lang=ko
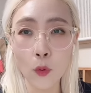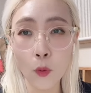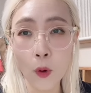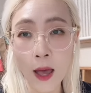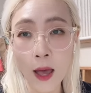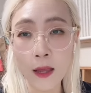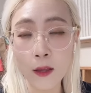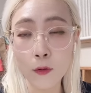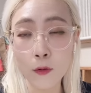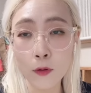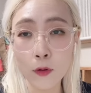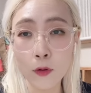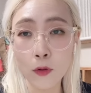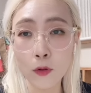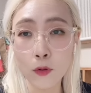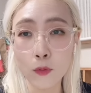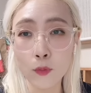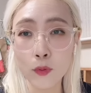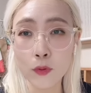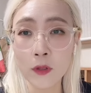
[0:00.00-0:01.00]
또
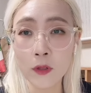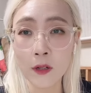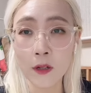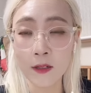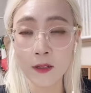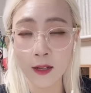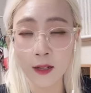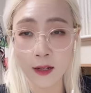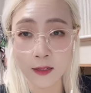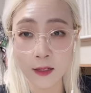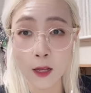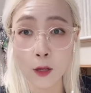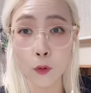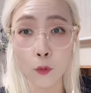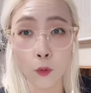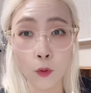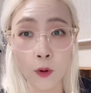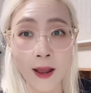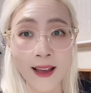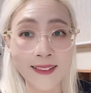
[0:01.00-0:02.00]
IONQ 분석 기사가
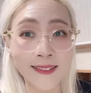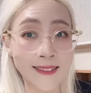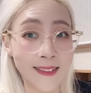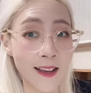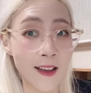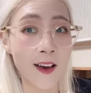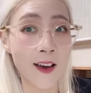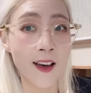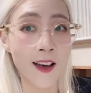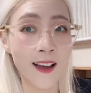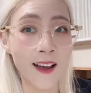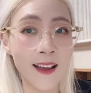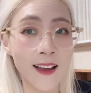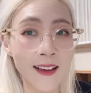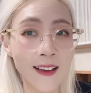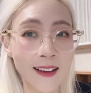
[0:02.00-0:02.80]
새로 올라왔어요.